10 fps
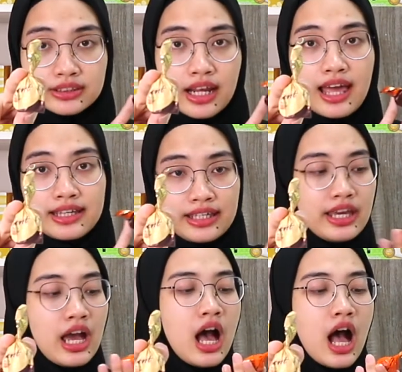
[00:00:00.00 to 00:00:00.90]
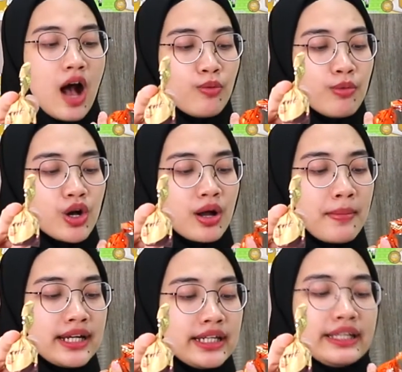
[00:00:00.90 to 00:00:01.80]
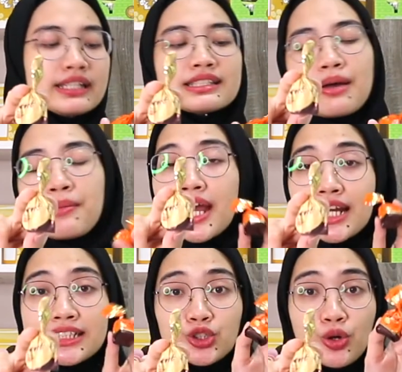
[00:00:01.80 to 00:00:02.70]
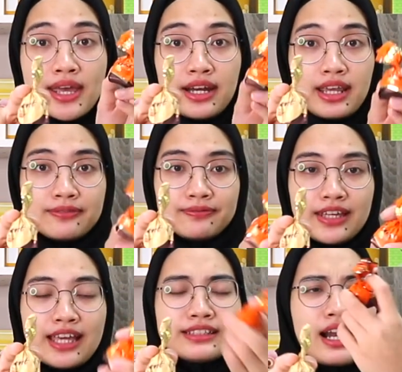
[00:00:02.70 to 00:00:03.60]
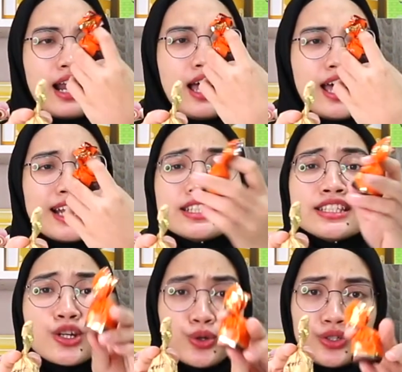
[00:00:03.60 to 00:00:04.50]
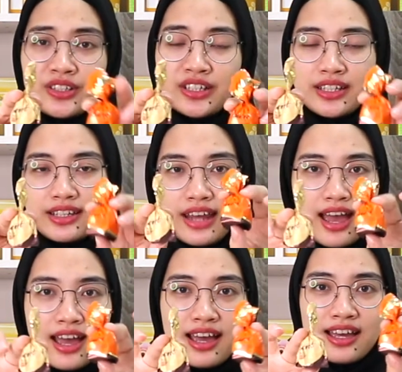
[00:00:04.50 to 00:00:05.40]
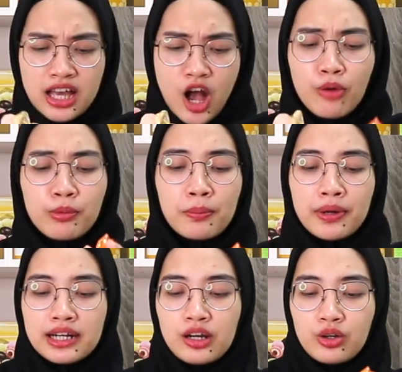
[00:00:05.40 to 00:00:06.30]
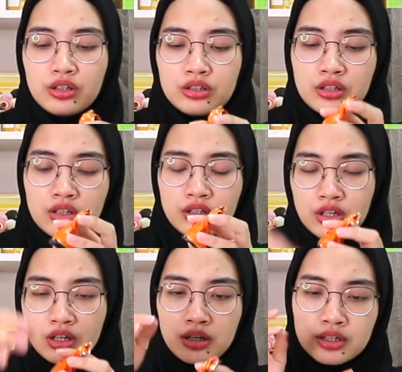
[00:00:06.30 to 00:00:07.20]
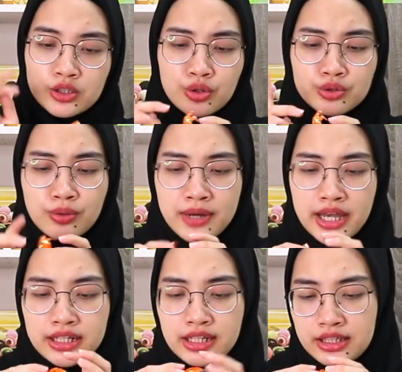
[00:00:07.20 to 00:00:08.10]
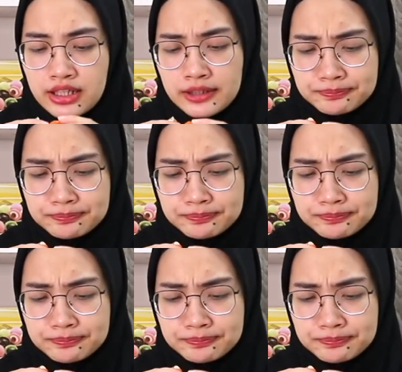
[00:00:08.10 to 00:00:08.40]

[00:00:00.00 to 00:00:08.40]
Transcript: dan lagi aku mau ngebandingin sama yang rasa stroberi eh salah rasa jeruk aku belum pernah loh nyuruh nyobain yang ini